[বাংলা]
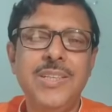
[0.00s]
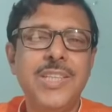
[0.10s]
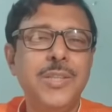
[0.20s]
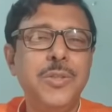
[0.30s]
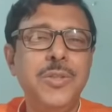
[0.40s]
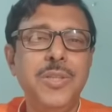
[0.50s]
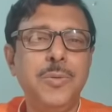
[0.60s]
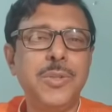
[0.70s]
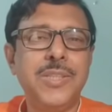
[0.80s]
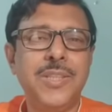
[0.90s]
সানন্দে
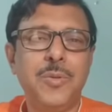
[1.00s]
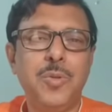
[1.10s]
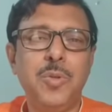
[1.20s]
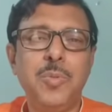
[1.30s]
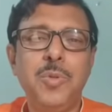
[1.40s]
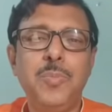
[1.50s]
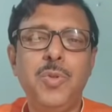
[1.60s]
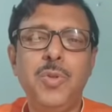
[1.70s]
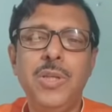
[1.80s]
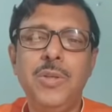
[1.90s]
অবস্থান করব
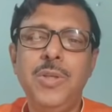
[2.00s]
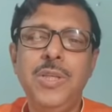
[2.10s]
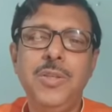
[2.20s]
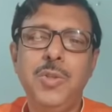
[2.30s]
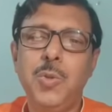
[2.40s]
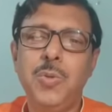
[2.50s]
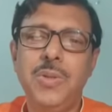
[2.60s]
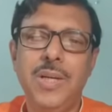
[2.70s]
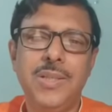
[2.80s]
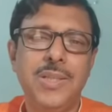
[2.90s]
পনেরোই জুন
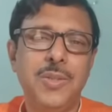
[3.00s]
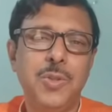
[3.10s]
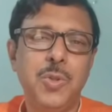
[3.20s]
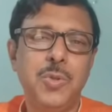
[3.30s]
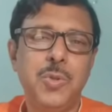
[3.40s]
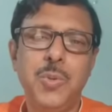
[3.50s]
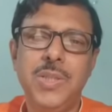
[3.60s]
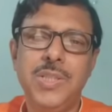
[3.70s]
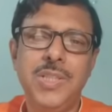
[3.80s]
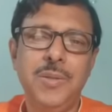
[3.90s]
আঠারোশো
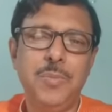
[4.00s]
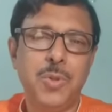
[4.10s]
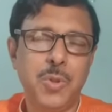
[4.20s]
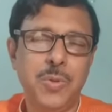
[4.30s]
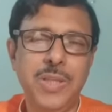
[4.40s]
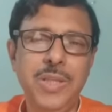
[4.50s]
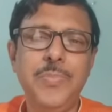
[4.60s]
চুরাশির প্রসঙ্গে